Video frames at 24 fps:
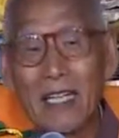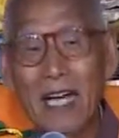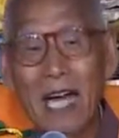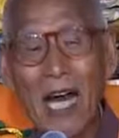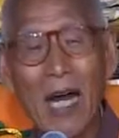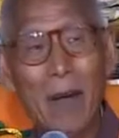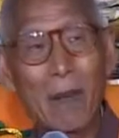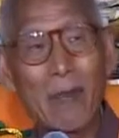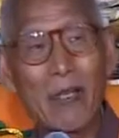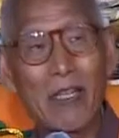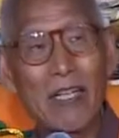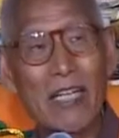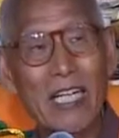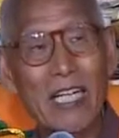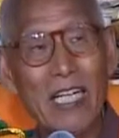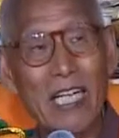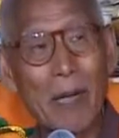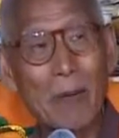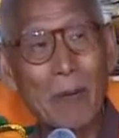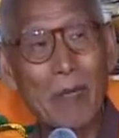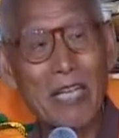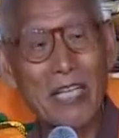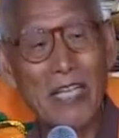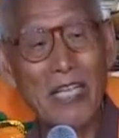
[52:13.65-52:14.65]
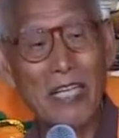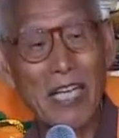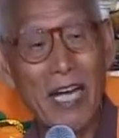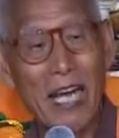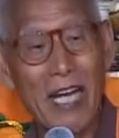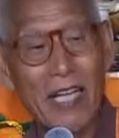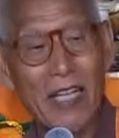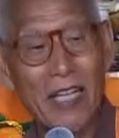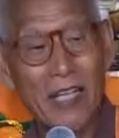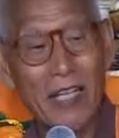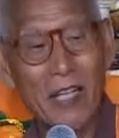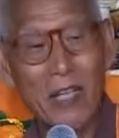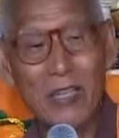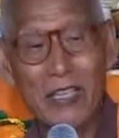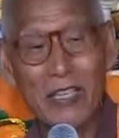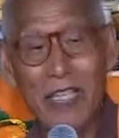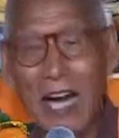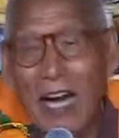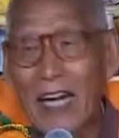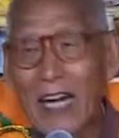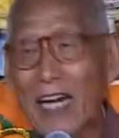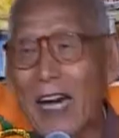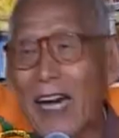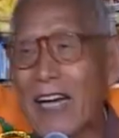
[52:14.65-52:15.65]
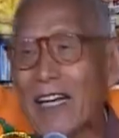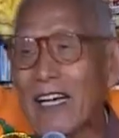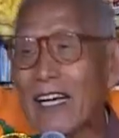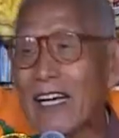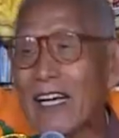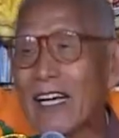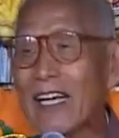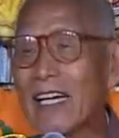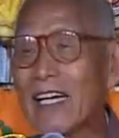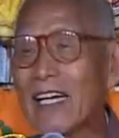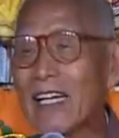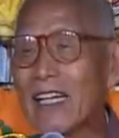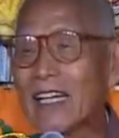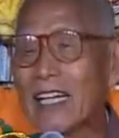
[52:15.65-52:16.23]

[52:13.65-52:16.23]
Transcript: 看不到那个上面的线掉下来的，